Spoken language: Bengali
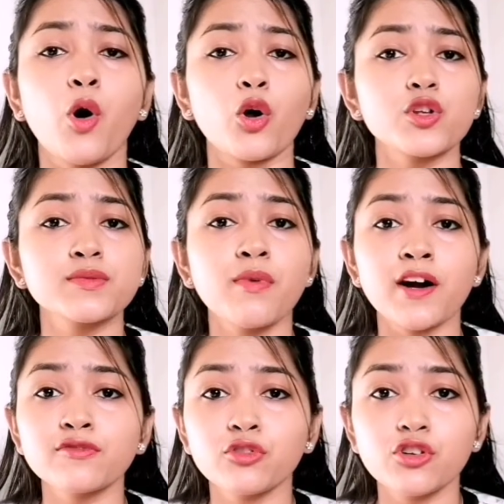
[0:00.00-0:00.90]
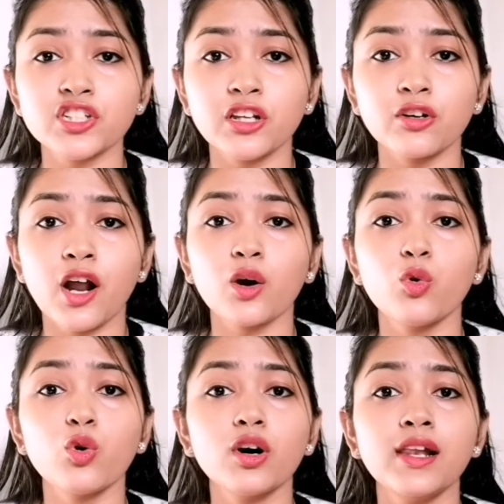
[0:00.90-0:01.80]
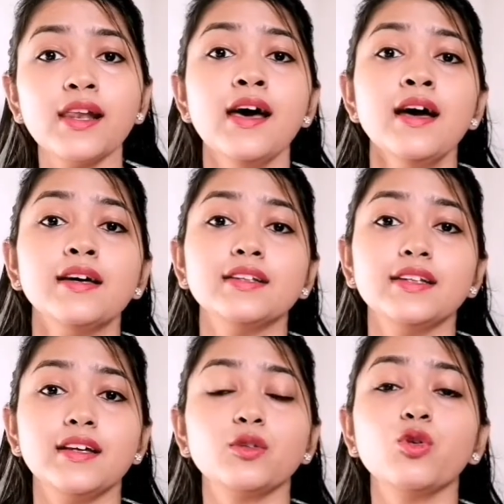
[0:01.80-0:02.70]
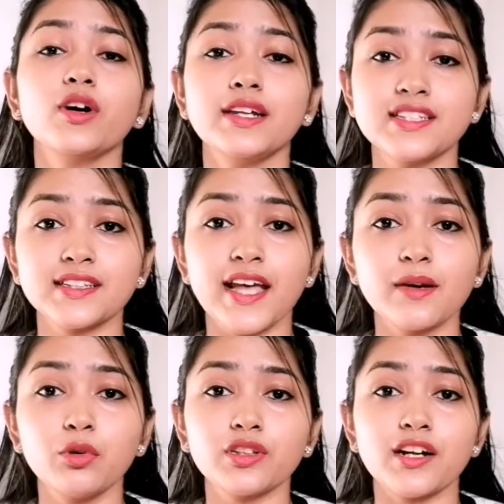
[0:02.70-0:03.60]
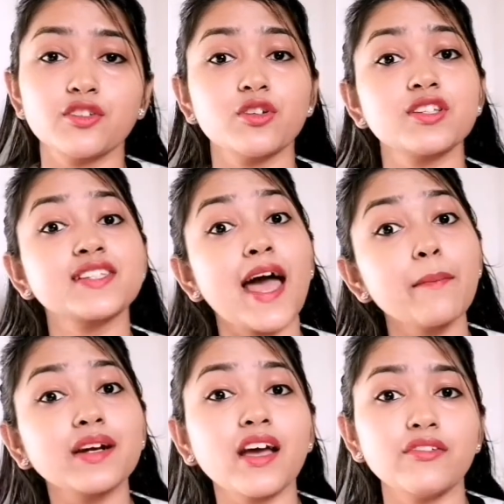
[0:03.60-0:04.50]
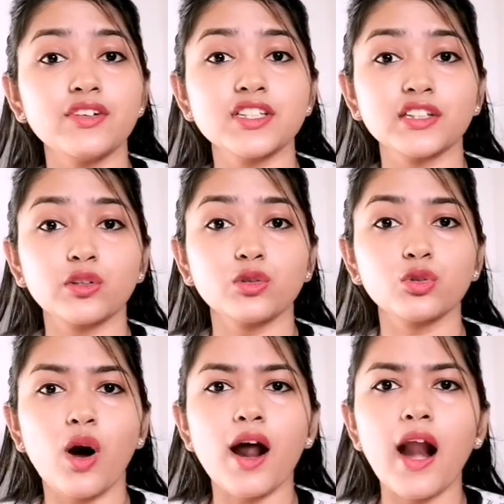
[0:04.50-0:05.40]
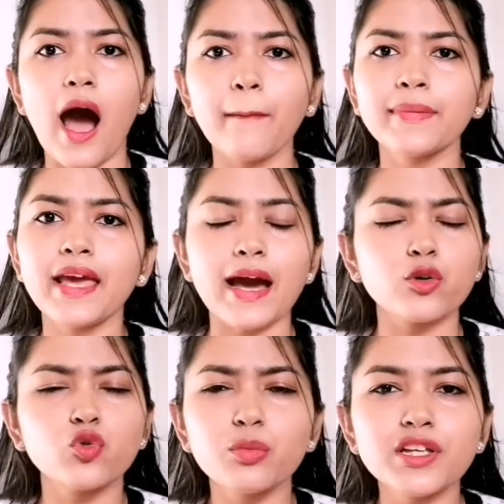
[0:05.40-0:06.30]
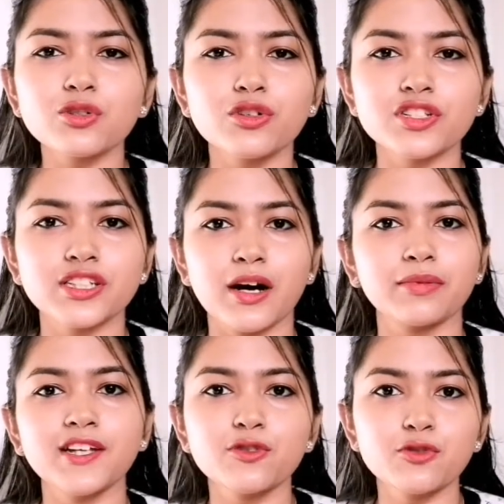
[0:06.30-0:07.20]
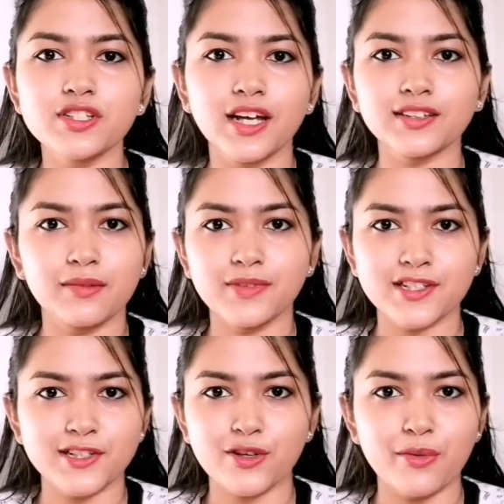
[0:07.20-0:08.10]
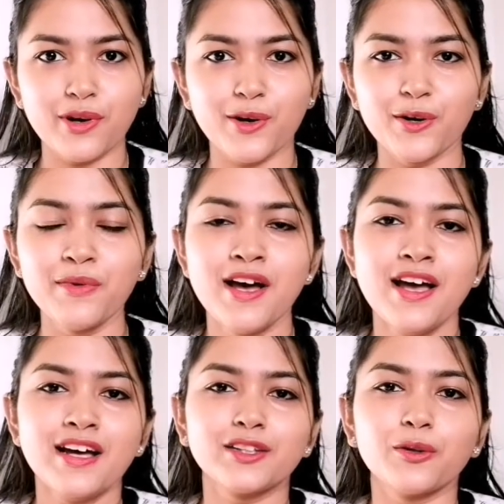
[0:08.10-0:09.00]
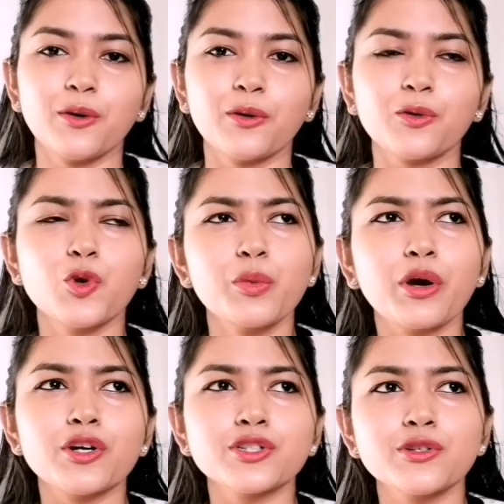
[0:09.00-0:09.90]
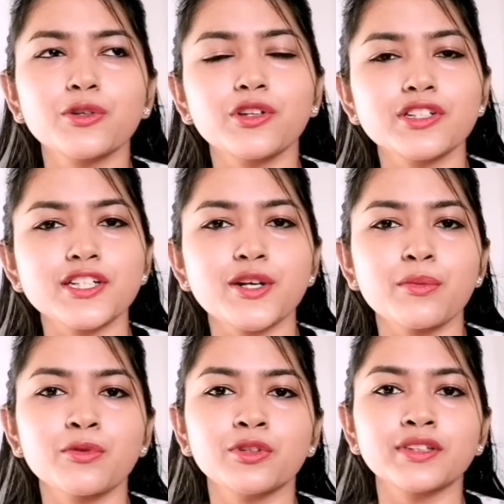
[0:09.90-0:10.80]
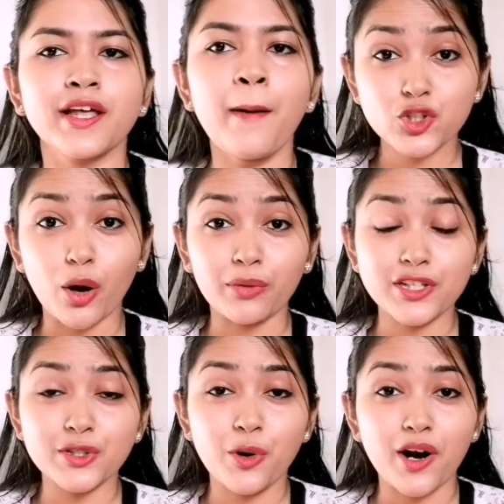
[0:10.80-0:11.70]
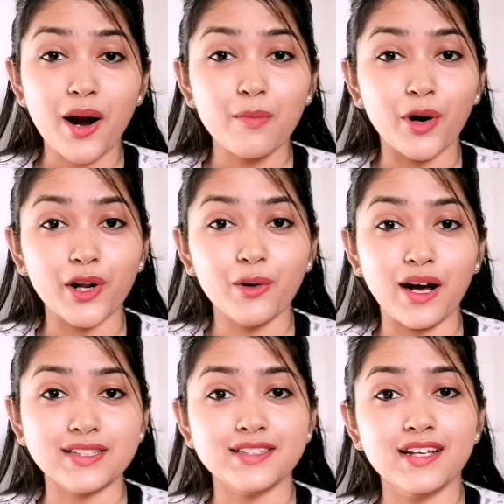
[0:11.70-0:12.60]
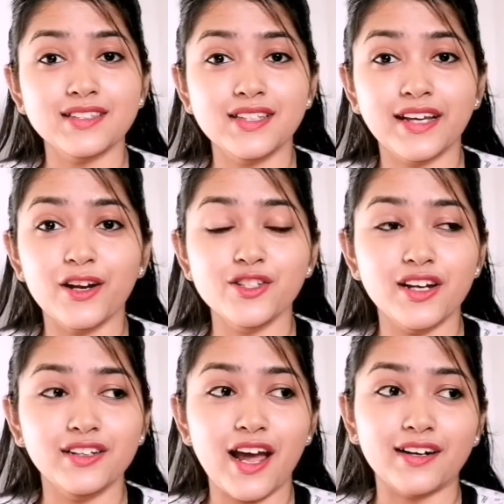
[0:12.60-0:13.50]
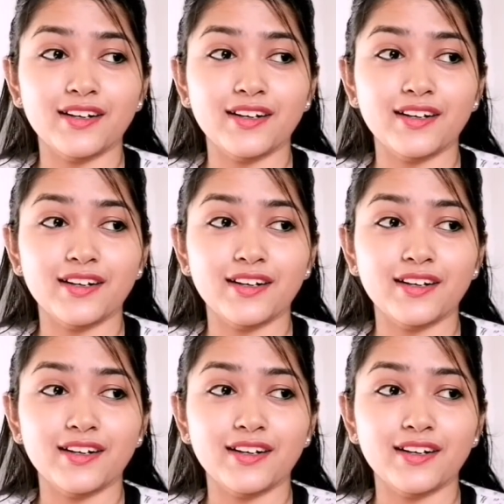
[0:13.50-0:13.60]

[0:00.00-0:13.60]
বড় স্মার্টফোনও ছিল না গুগল গুগলে যে দেখবো তার জন্য সাইবার ক্যাফে যেতে হতো আর আমি খুবই ছোট ছিলাম কিছুই জানতাম না সেসব এরকম তো খুবই কষ্ট হতো সেসব করতে আর সবকিছু করার পরেও আস্তে আস্তে কেন জানি না